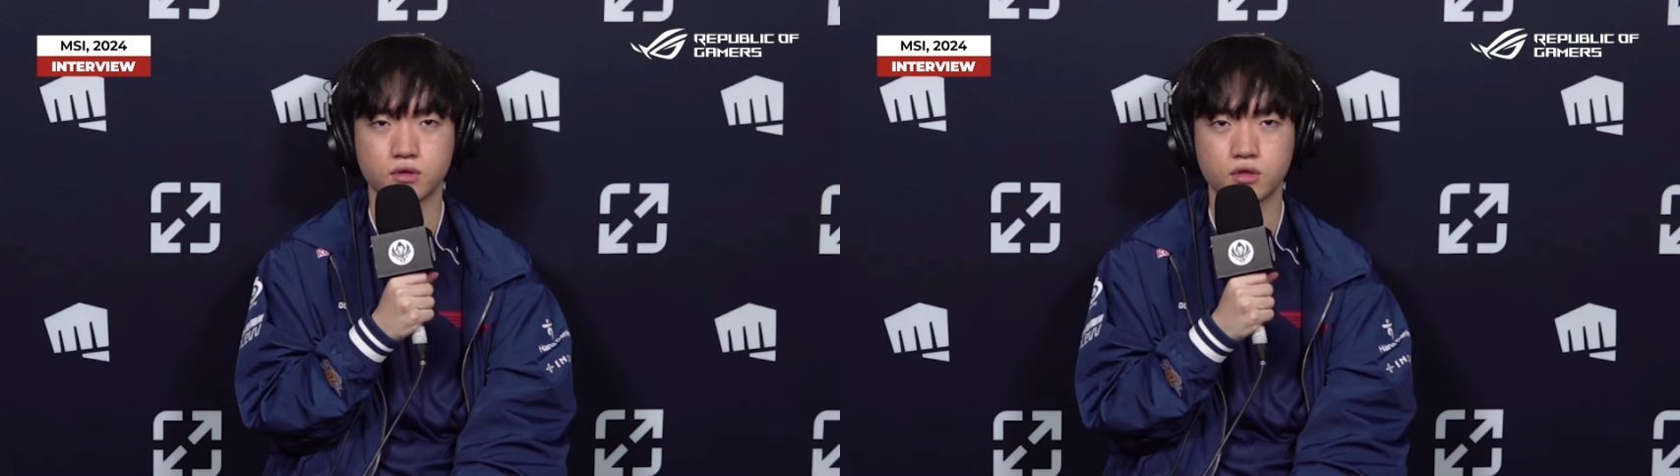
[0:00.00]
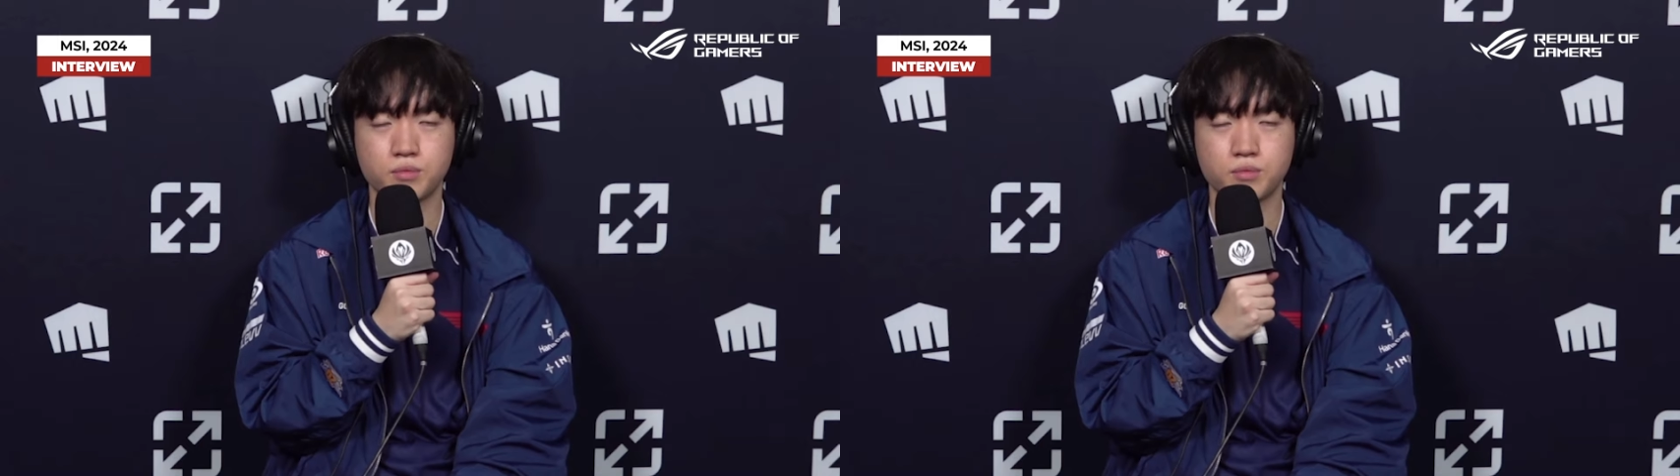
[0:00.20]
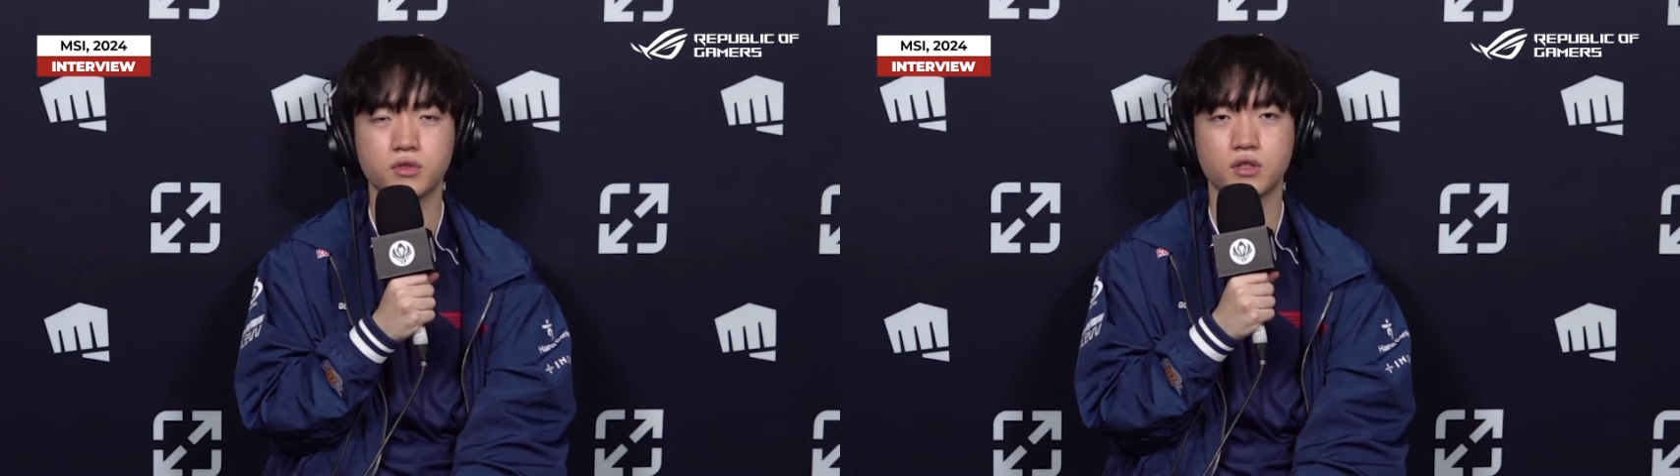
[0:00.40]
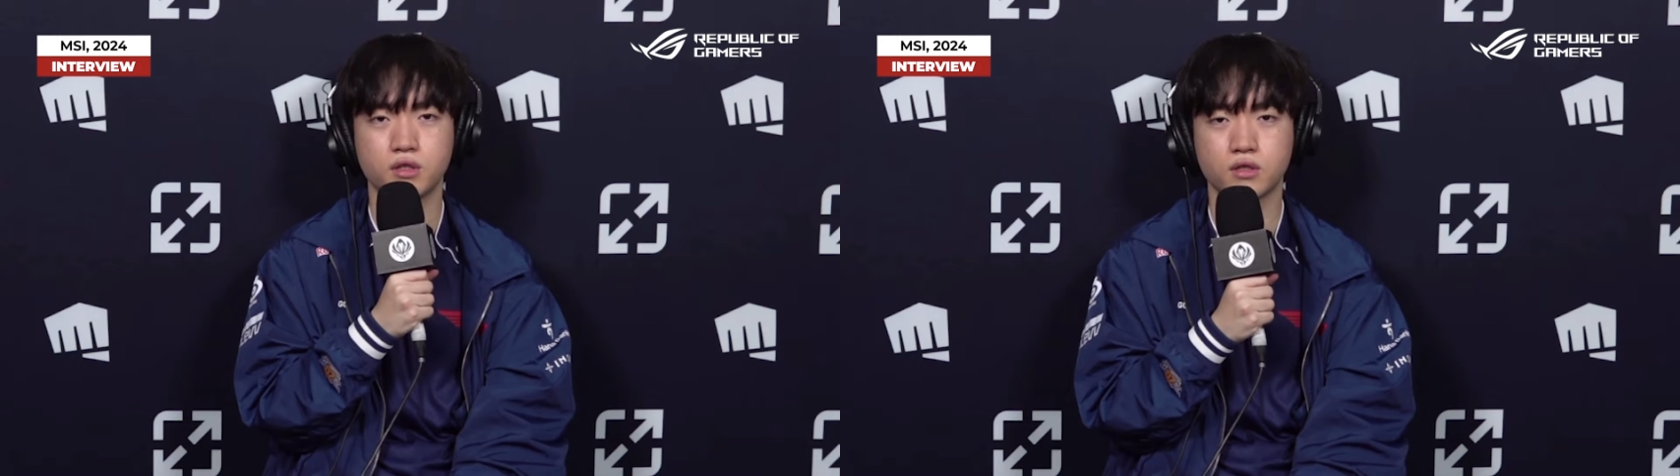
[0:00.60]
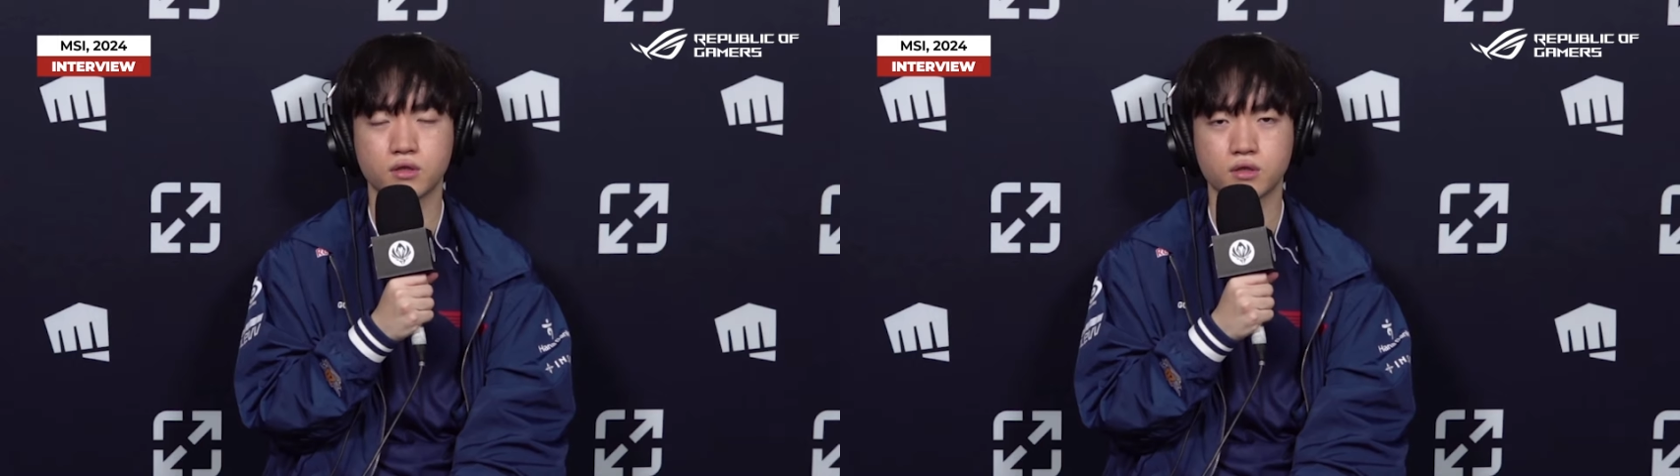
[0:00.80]

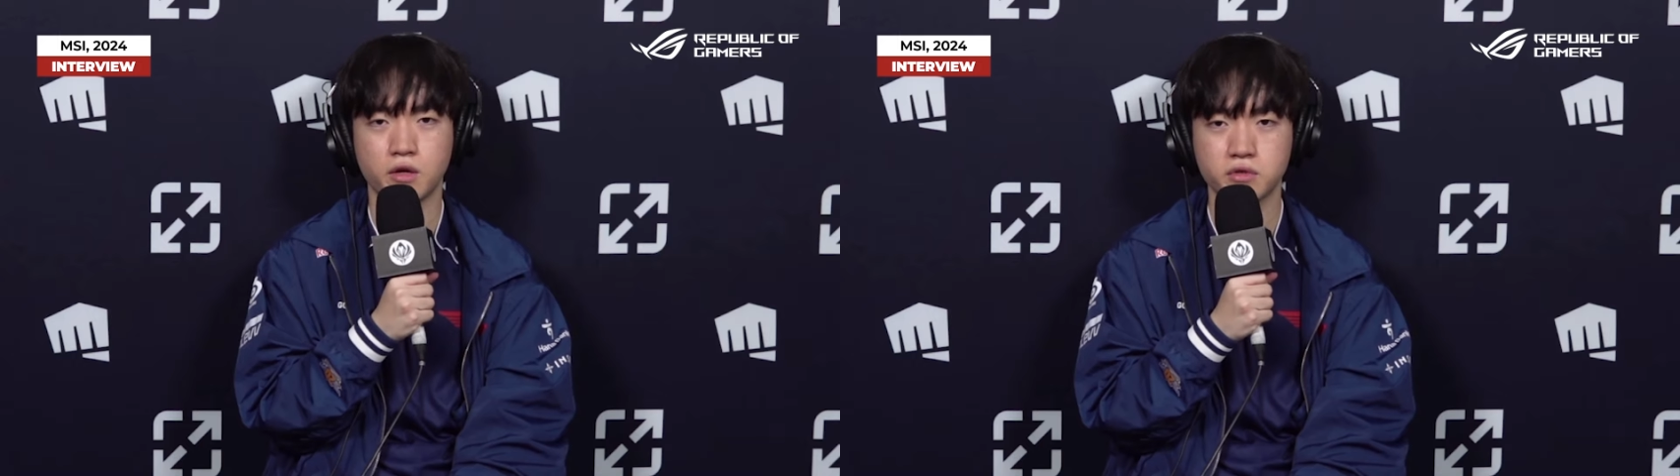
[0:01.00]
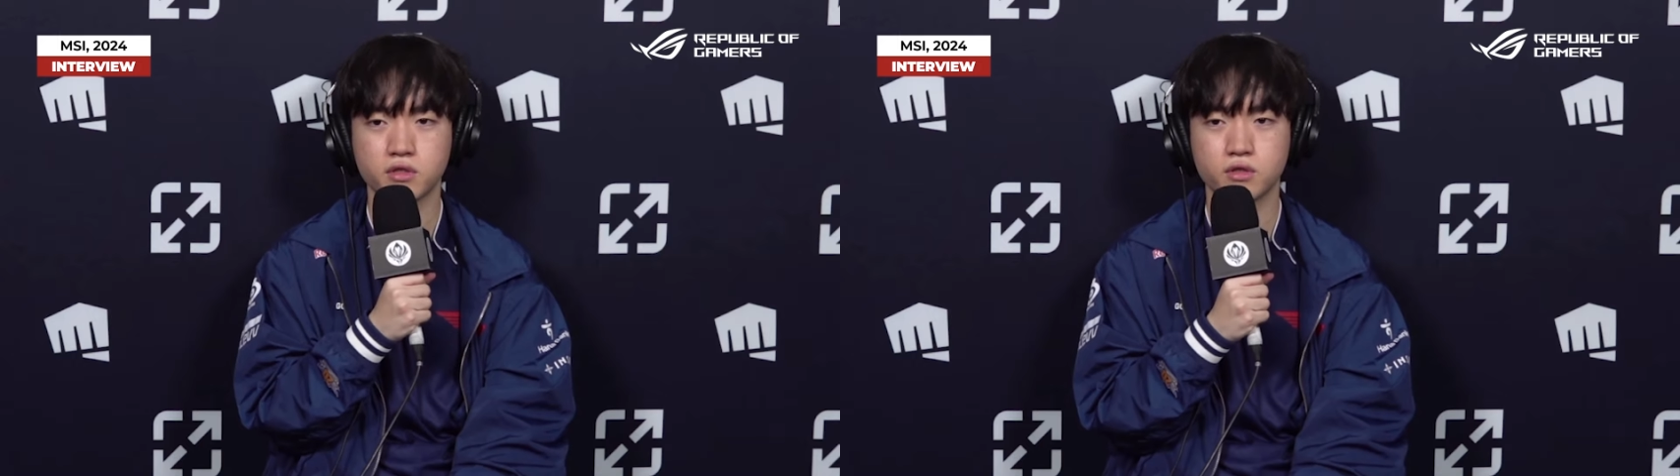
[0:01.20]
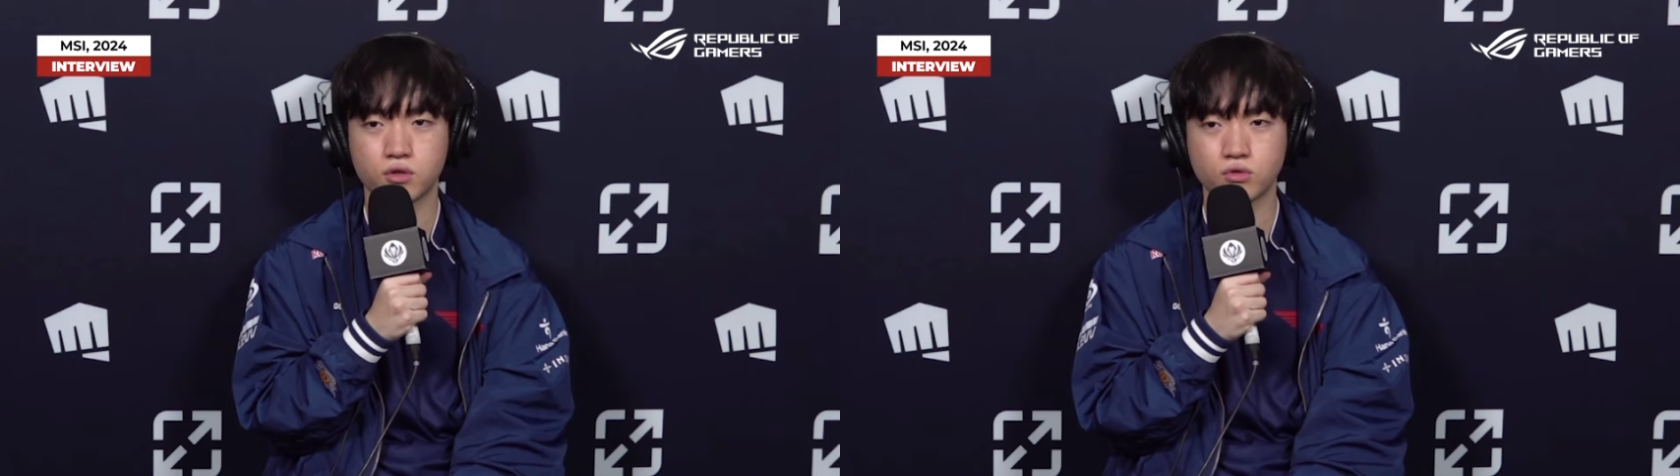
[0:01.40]
스프링이랑 MSI